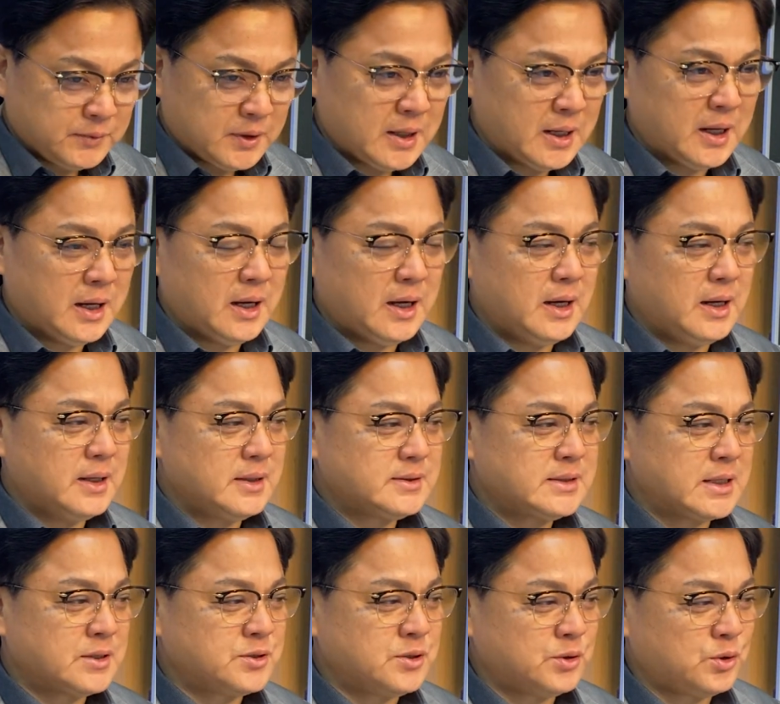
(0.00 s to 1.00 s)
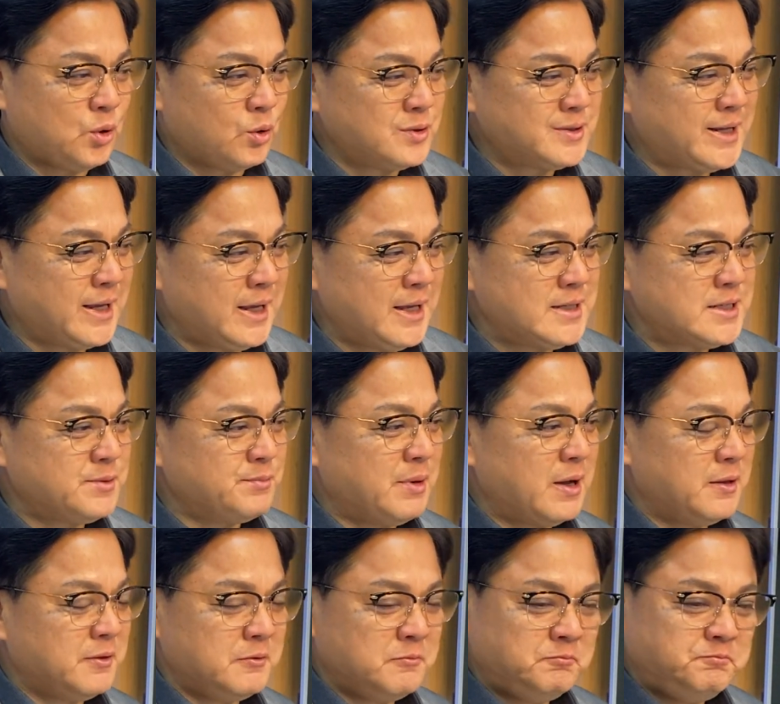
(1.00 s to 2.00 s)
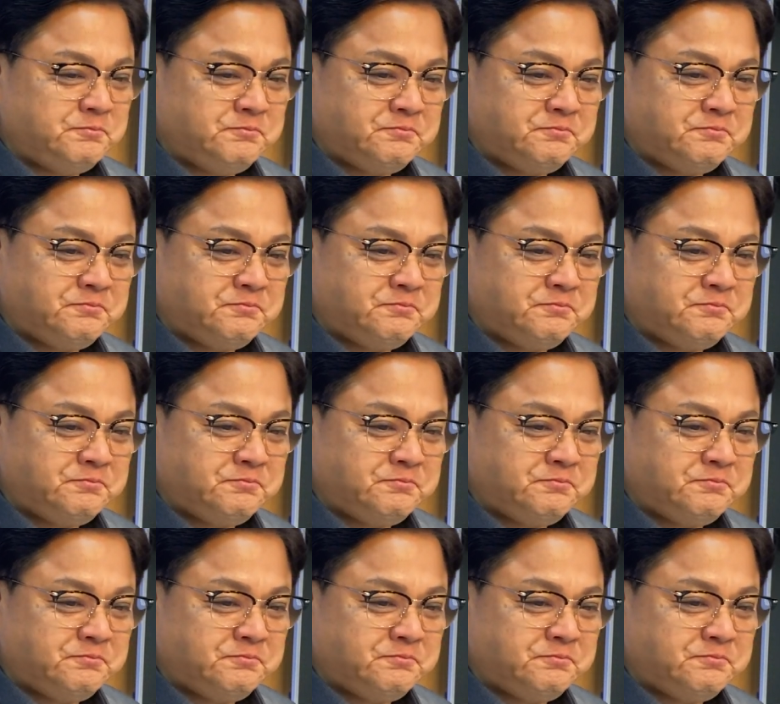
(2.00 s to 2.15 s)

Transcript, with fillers: 아, 사촌 동생이지만